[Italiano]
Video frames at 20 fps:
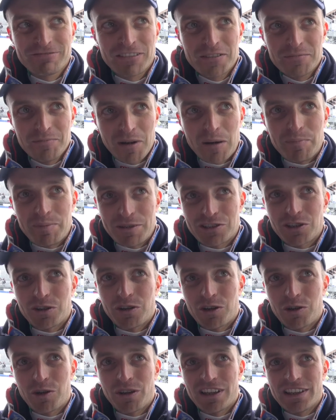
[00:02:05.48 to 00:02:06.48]
Ma penso che l'ho
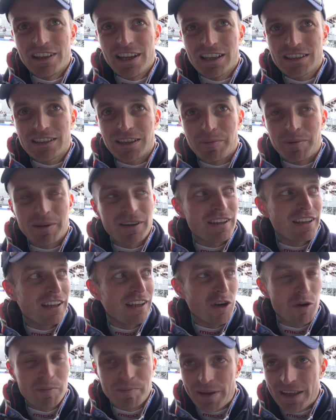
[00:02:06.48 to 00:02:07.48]
guadagnata perché
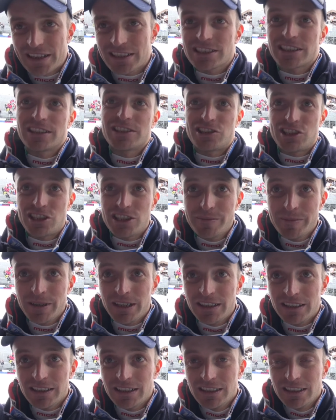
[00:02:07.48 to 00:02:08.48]
l'ho persa in cima